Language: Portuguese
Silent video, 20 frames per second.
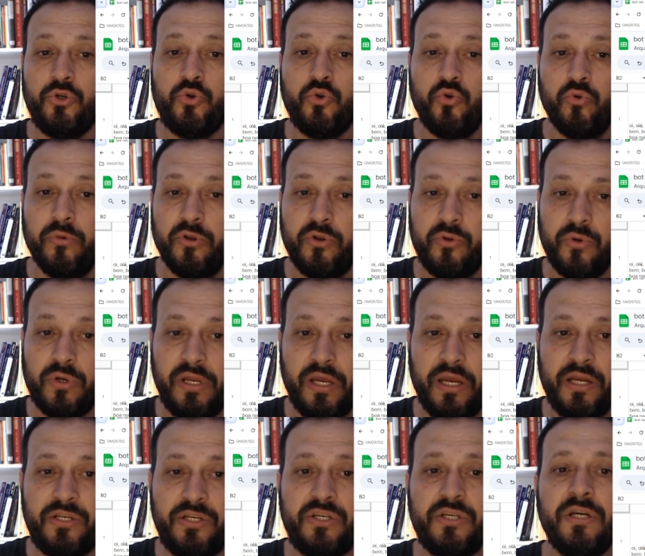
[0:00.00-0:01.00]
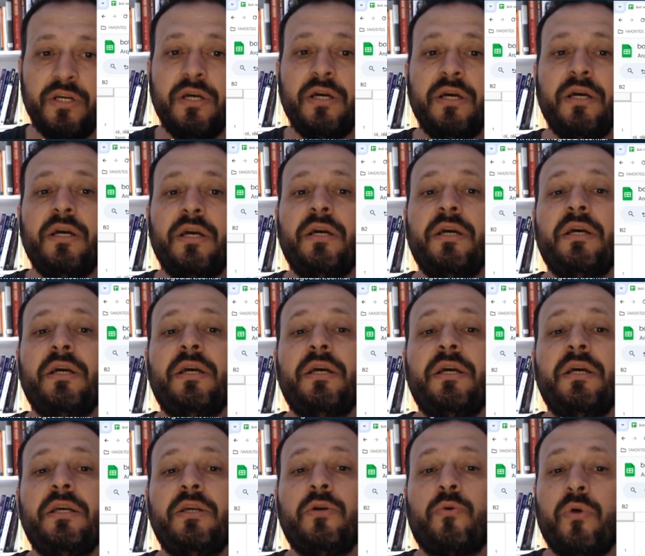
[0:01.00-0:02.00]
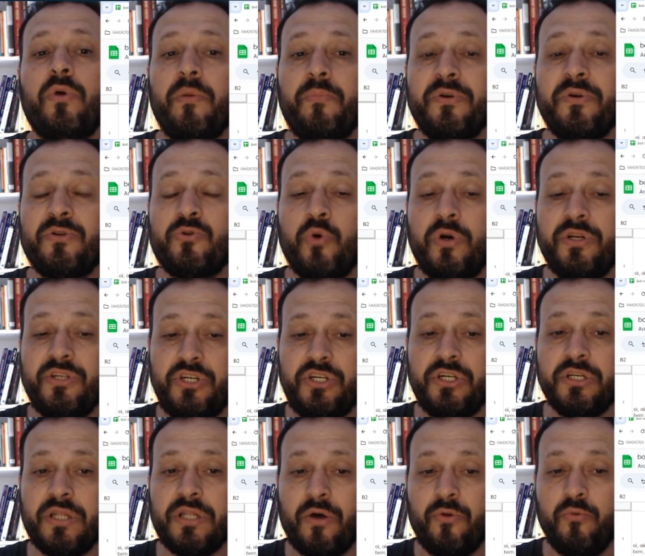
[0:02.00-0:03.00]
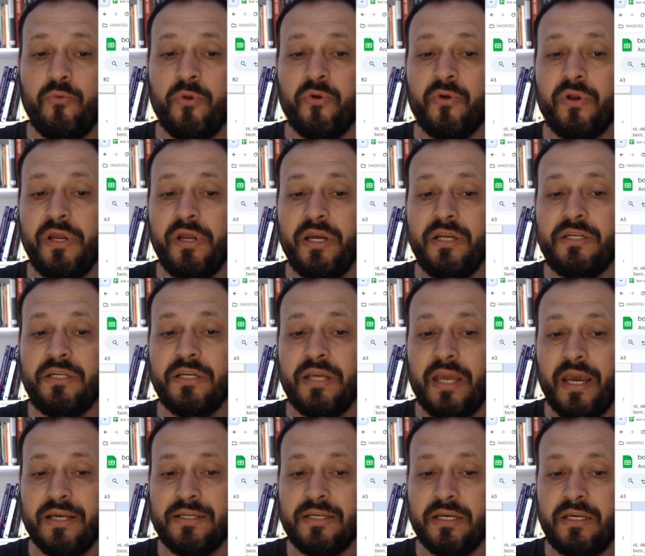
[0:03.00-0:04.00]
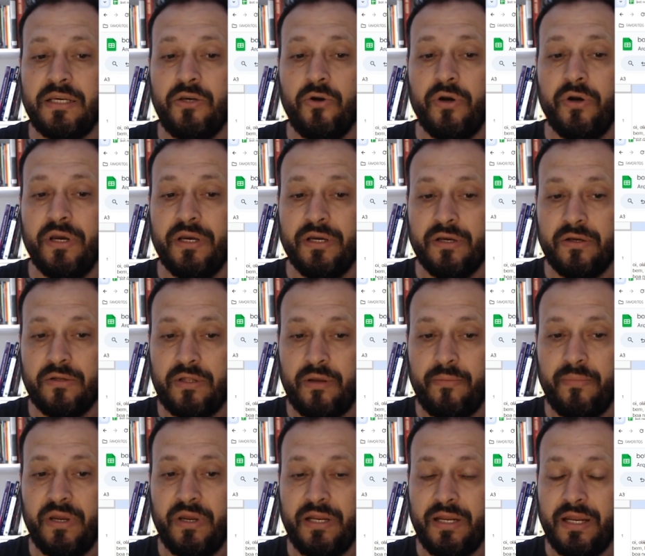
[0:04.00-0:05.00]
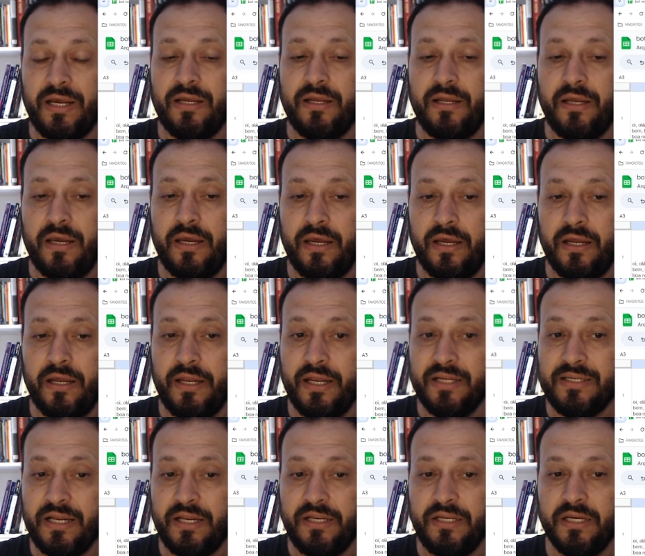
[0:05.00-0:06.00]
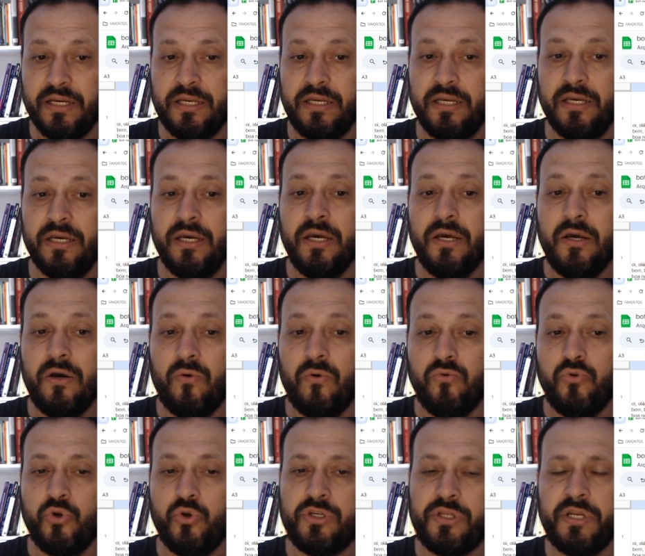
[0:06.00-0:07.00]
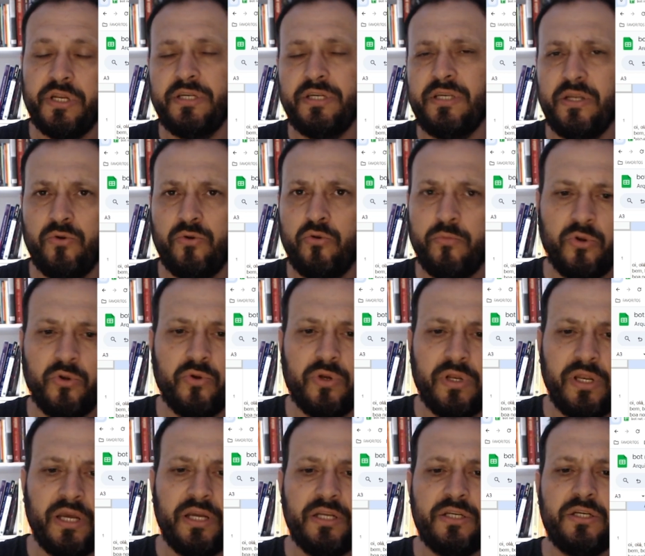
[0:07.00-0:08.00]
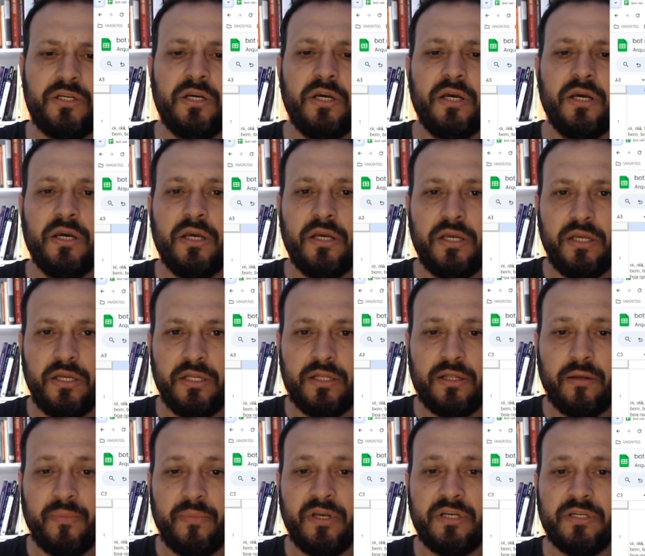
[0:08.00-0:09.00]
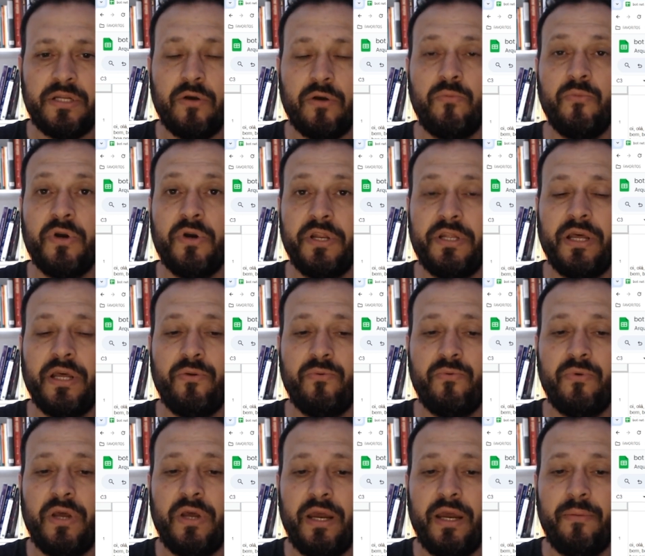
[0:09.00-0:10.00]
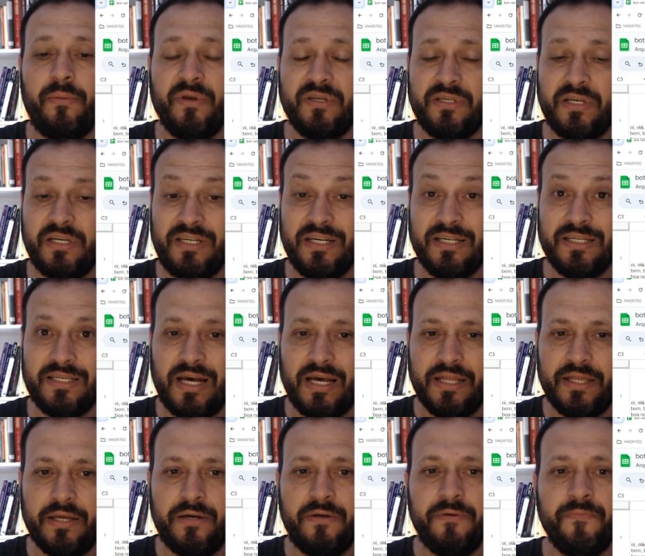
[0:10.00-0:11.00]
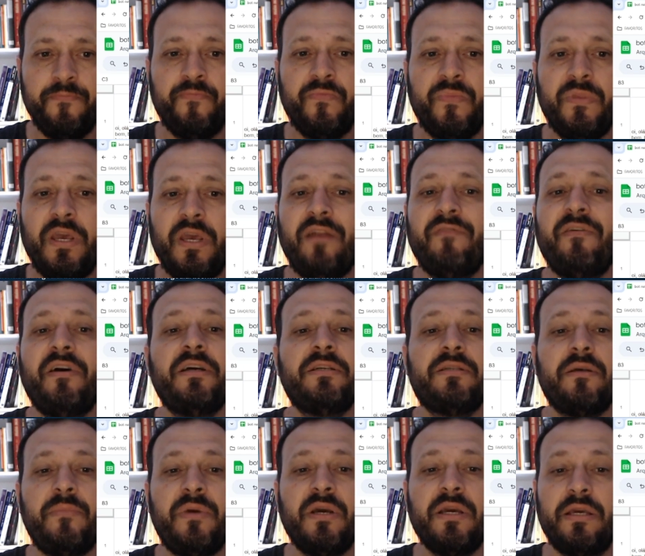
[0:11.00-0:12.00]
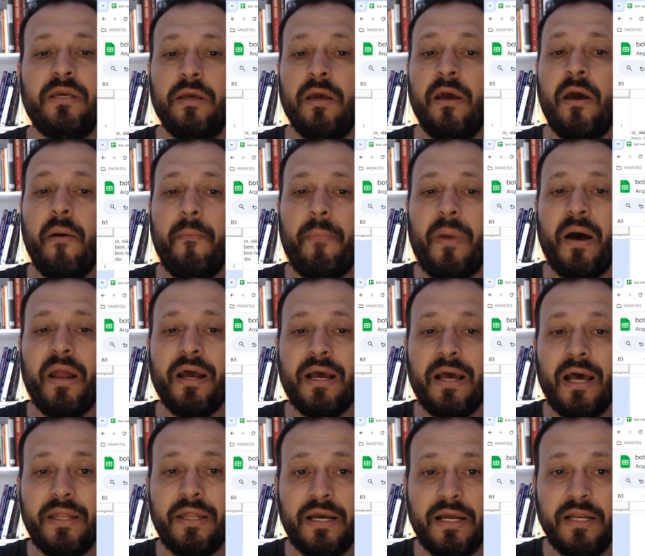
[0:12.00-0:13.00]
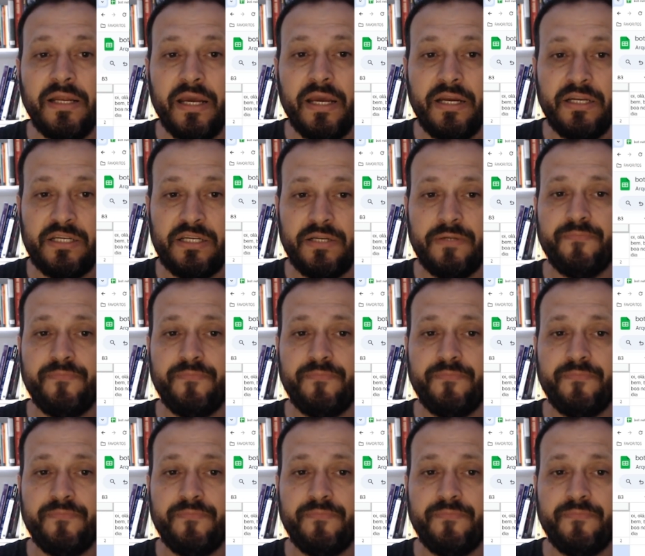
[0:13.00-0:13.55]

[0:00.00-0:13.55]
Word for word: o número do cliente. E quando a pessoa digitar o número do cliente, que é essa aqui, ó, também né, é, nessa linha aqui, 1, 2, 3 seria o número do cliente e também está como critério é, mensagem exata. E ele vai receber aqui. Para cada cliente,